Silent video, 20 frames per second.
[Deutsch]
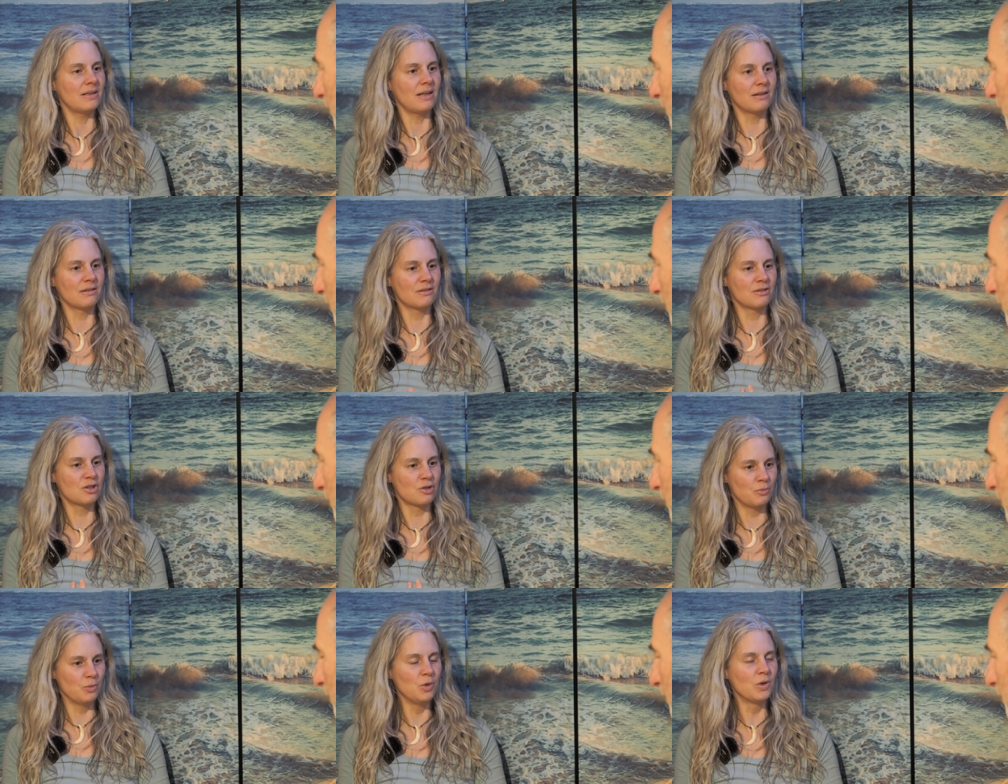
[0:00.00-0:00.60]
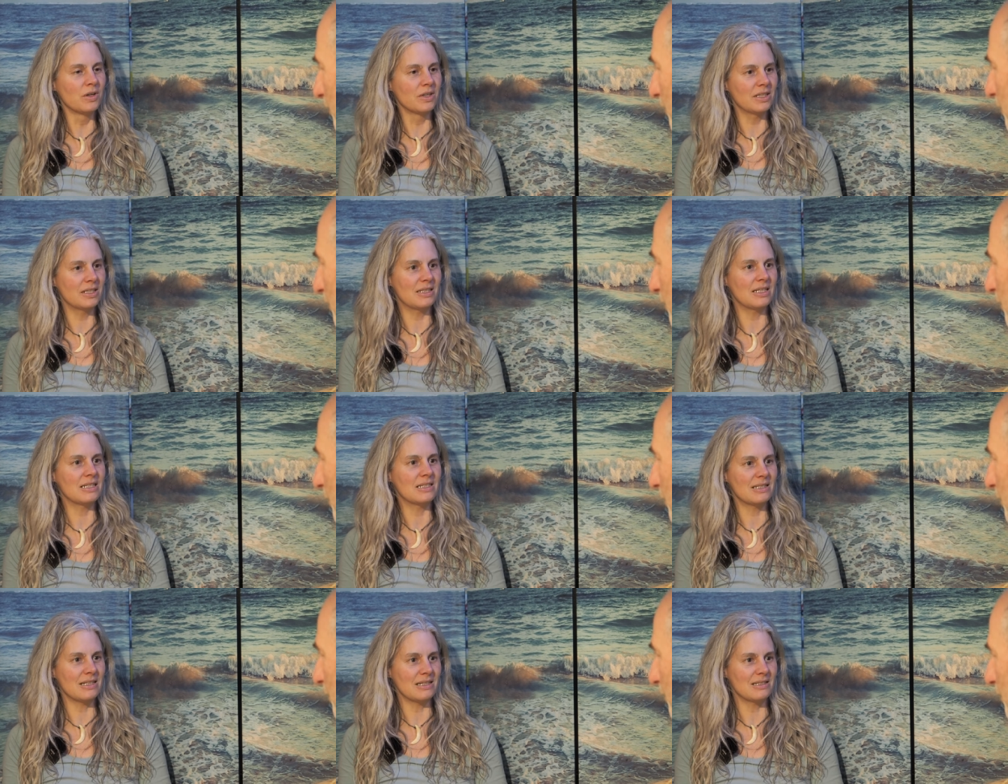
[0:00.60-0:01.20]
dann spüre ich
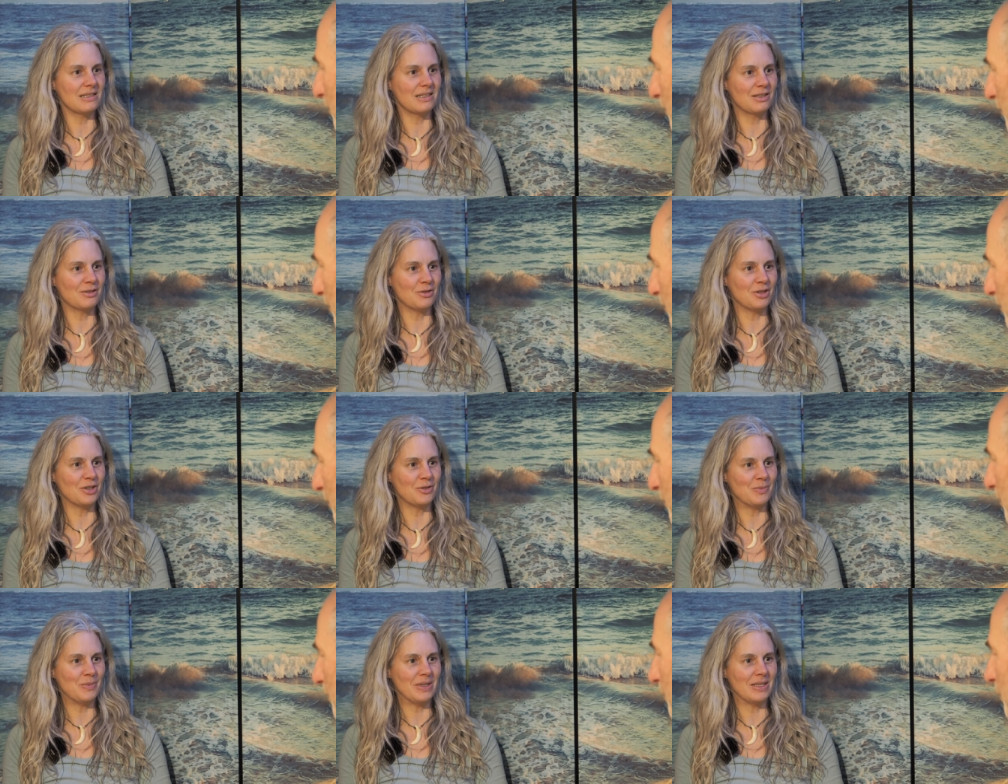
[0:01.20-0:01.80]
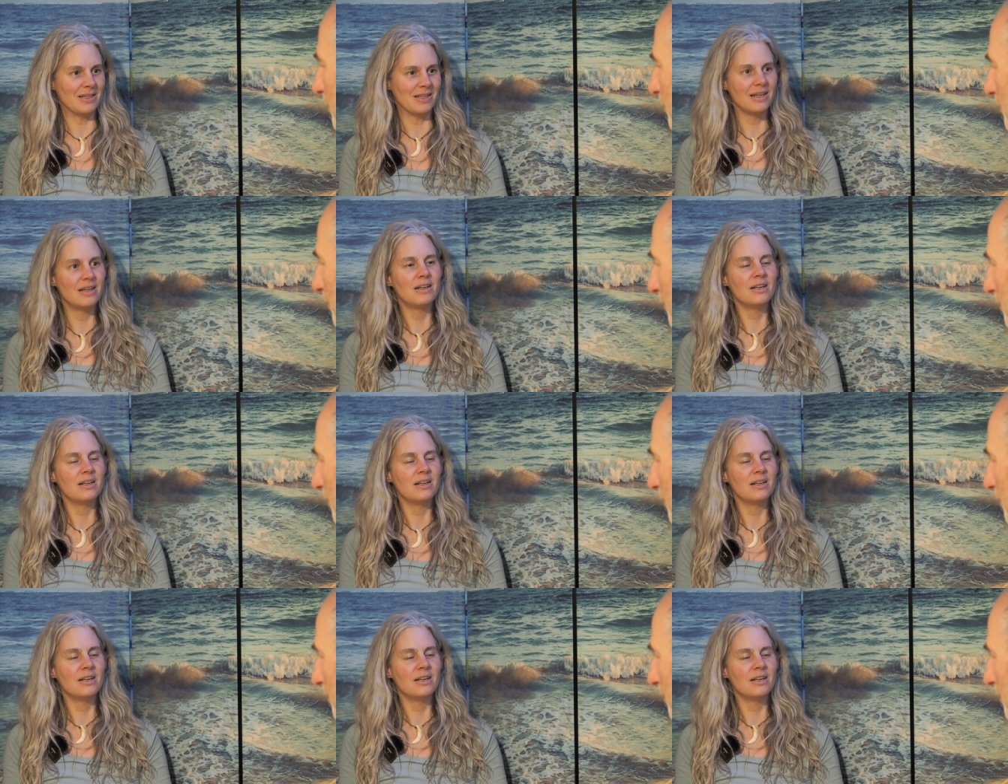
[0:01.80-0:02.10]
das, dass ich dort bin.